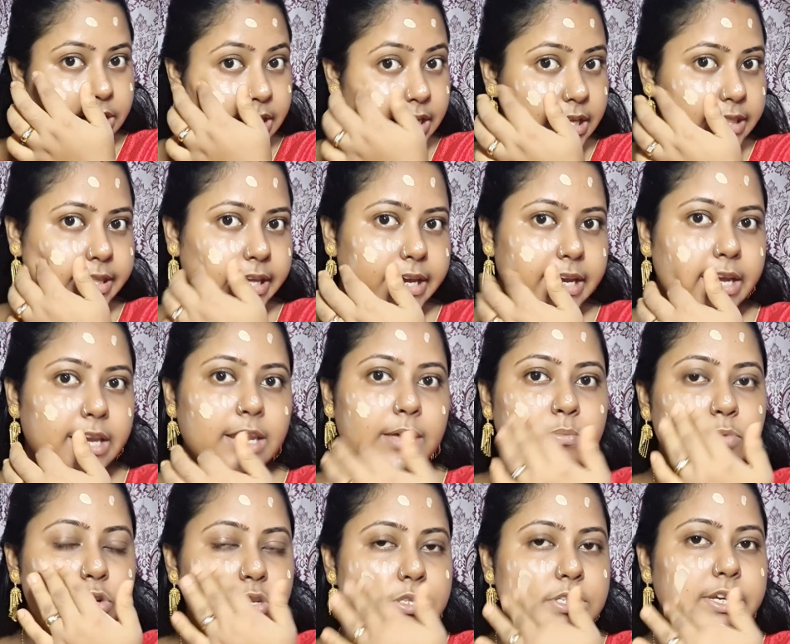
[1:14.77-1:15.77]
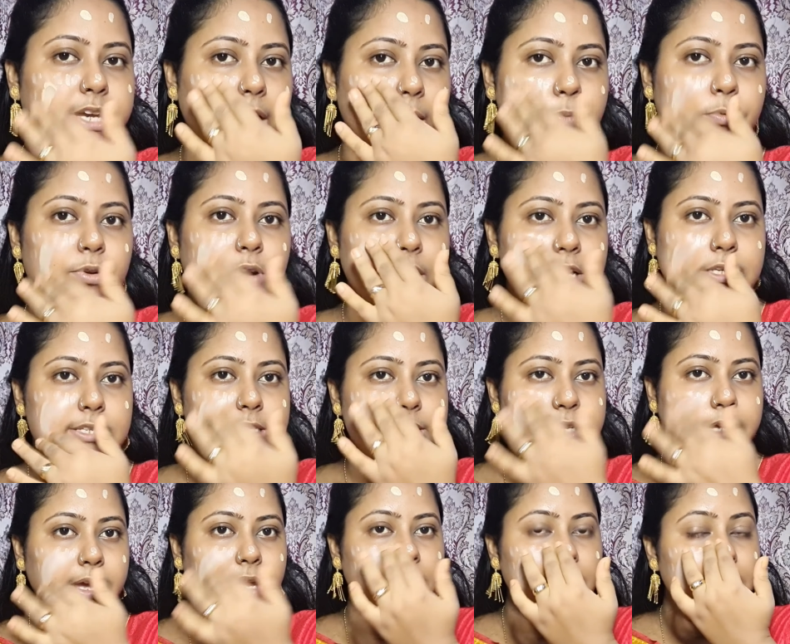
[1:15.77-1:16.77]
দিয়ে দেখে নেব যে কেমন
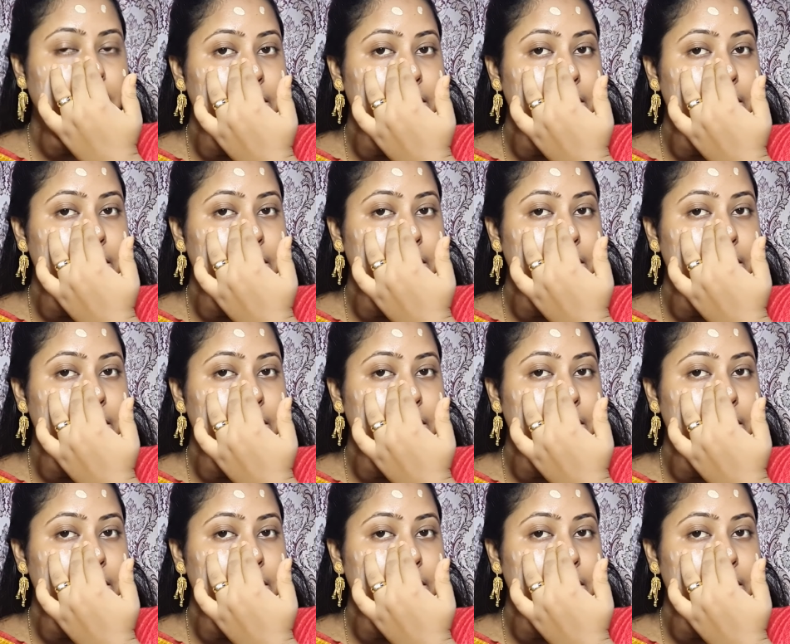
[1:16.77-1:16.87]
আসছে